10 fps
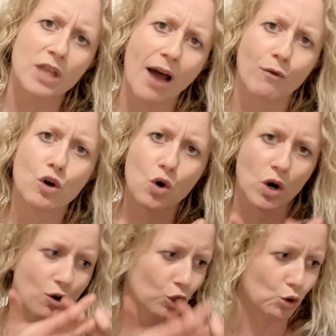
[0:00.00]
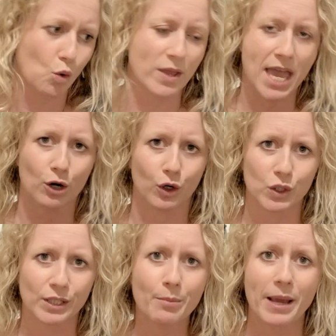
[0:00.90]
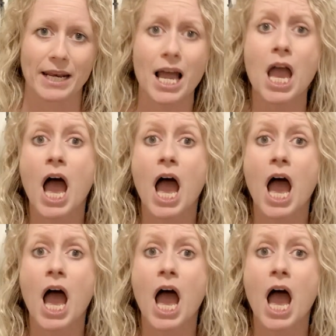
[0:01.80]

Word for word: tavolo col nostro quaderno, la nostra penna